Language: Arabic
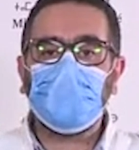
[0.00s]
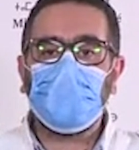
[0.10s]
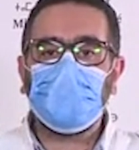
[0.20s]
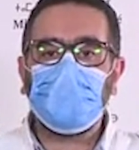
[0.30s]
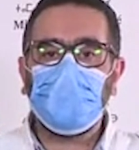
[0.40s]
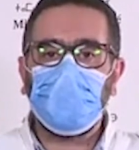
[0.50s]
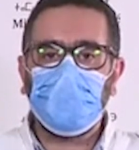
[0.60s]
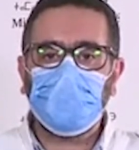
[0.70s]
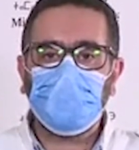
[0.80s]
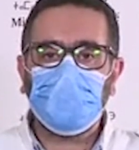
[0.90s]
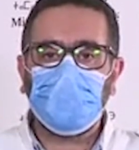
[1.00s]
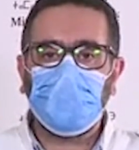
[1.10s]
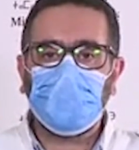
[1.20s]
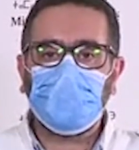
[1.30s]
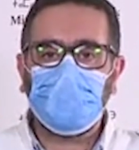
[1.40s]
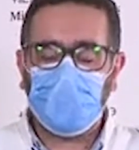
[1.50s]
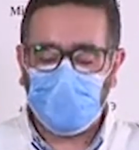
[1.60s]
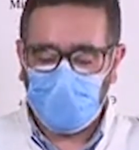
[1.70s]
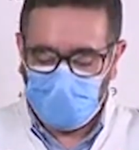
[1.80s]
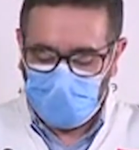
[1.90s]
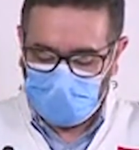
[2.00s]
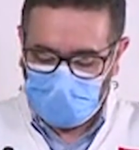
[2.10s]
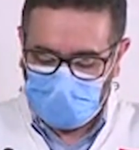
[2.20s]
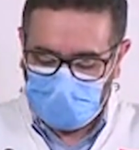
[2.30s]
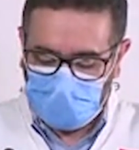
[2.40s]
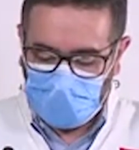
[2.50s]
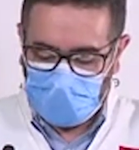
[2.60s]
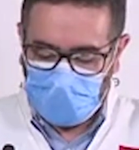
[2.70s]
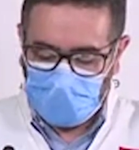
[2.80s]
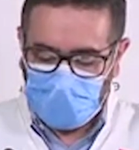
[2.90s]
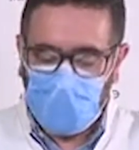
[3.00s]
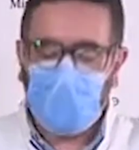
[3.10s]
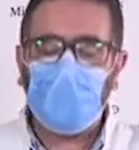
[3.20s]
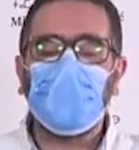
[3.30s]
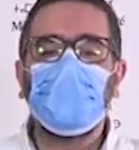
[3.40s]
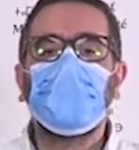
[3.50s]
هذه الحالات المستبعدة في الأربعة والعشرين ساعة الأخيرة